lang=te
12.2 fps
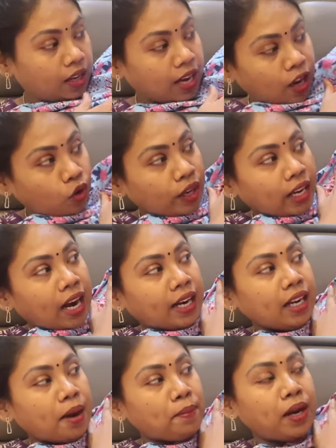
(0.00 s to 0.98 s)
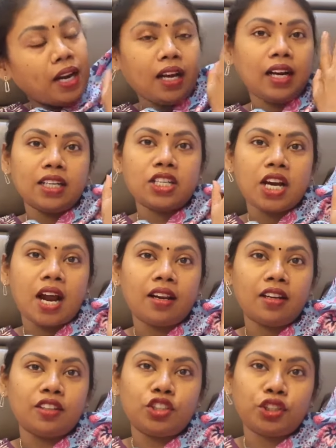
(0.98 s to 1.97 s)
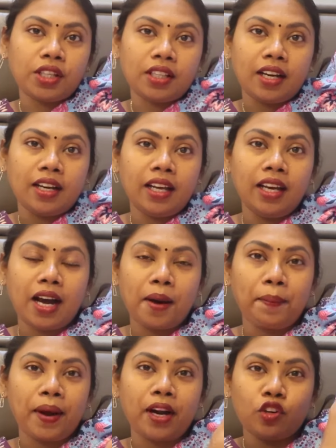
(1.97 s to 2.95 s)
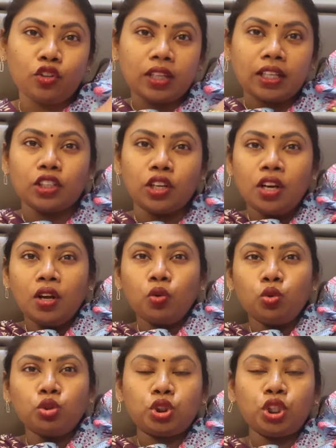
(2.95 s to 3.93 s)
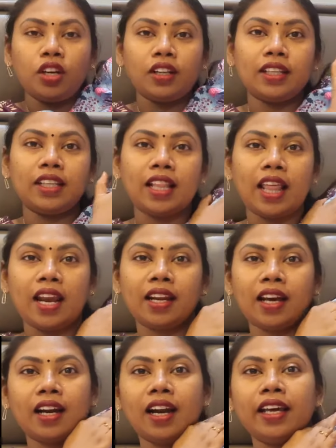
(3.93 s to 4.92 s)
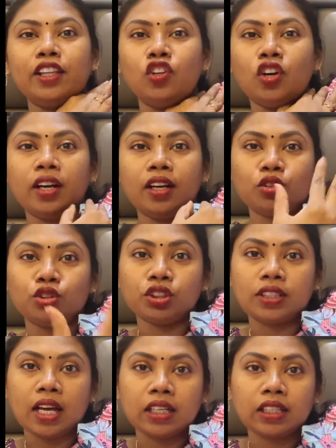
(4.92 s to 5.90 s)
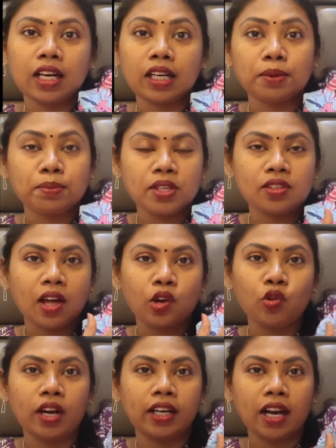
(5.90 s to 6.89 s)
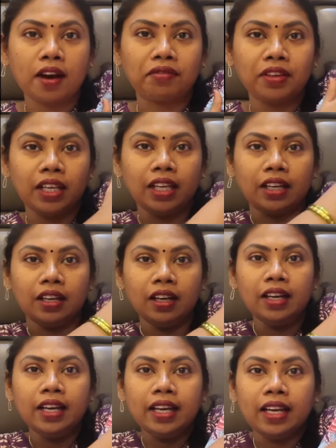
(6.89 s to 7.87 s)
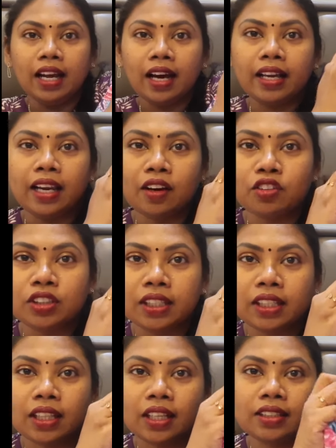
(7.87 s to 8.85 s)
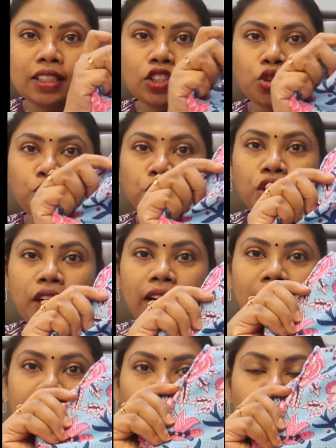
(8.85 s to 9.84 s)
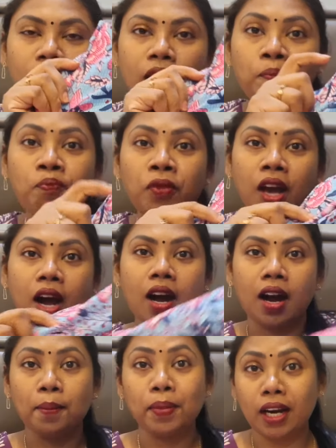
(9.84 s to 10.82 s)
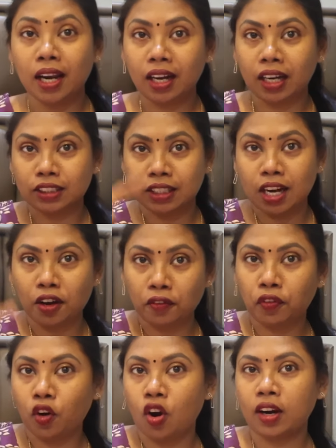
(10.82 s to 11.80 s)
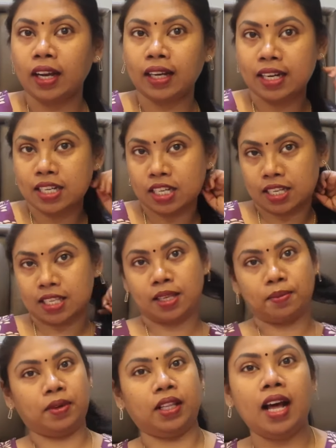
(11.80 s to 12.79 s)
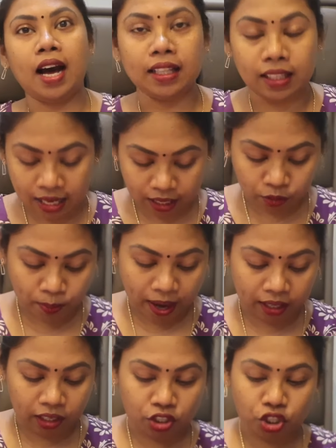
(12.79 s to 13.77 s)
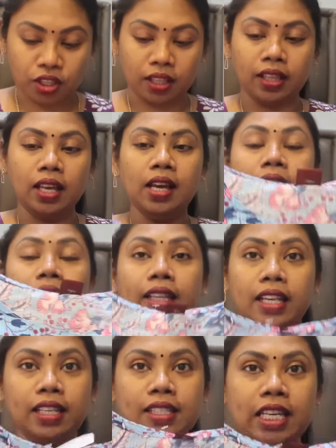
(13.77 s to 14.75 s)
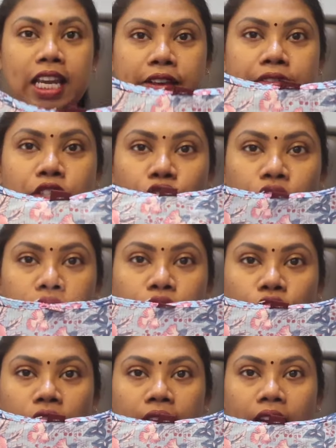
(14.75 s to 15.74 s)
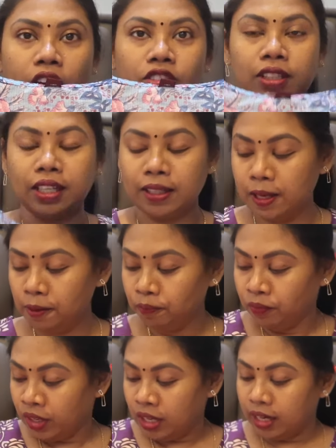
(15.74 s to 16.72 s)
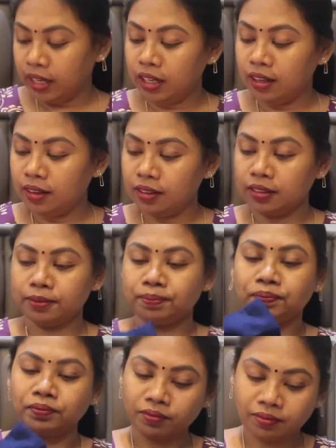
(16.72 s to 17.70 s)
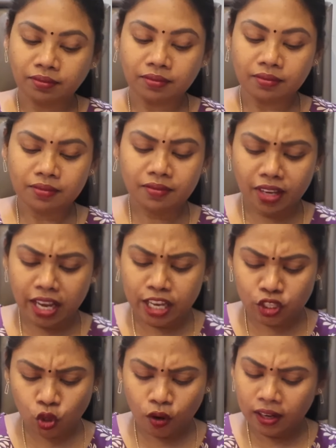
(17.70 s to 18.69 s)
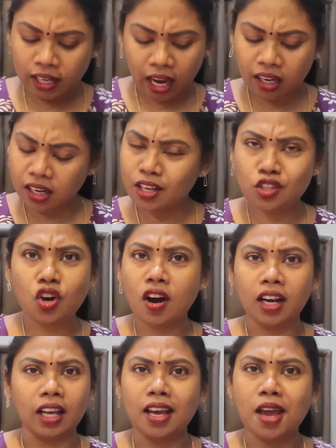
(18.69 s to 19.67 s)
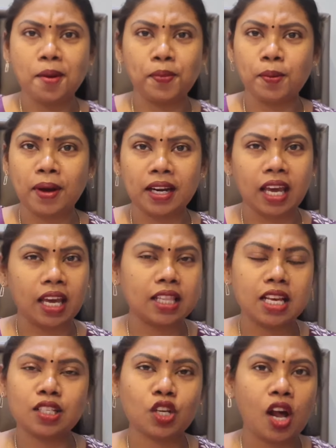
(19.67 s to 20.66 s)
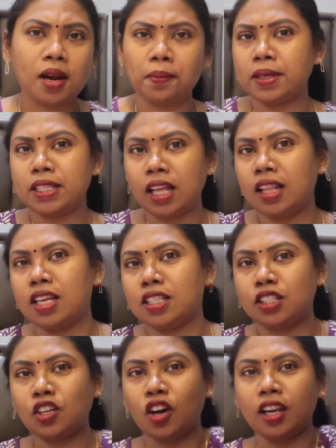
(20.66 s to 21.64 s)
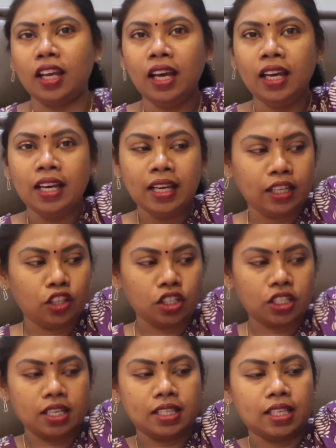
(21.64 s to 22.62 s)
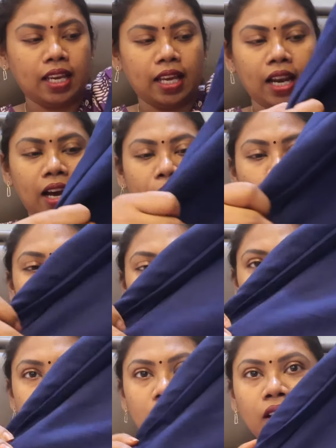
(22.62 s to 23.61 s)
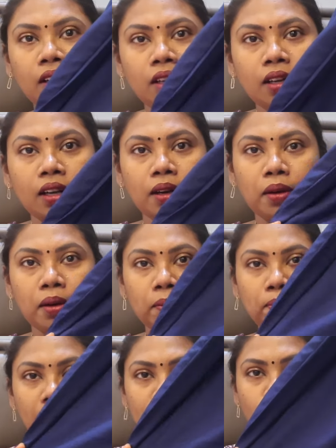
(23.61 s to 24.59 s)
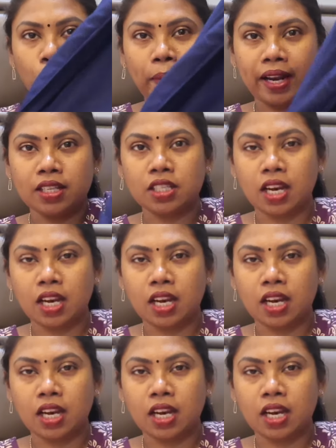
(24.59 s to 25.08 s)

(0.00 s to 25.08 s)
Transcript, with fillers: నాకు ఇలాంటి అంబ్రెలా కట్ చాలా అండి కంపేర్ టు దట్ కుచ్చులు అన్న దానికన్నా ఇందులో నేను కొంచెం సన్నంగా కనిపిస్తాను అని నా ఫీలింగ్ ఇలా ఇలా ఉంటది కదా జస్ట్ కుచ్చులు లేకుండా ఆ అంబ్రెలా కట్ లాగా ఫ్రాక్ లాగా కట్ చేస్తాం కదా అది నాకు బాగా నచ్చుతుంది దీనికి స్లీవ్స్ ఉండవు ఇలా ఉంటది అండ్ వేసుకోవాలి అన్ని వేసుకోవాలి ఎప్పుడు మనకి ఏది వేసుకోవాలనిపిస్తే అది వేసుకోవాలి ఇది వచ్చేసి ఇలాగ ప్యాంట్స్ ప్లాజో ప్యాంట్స్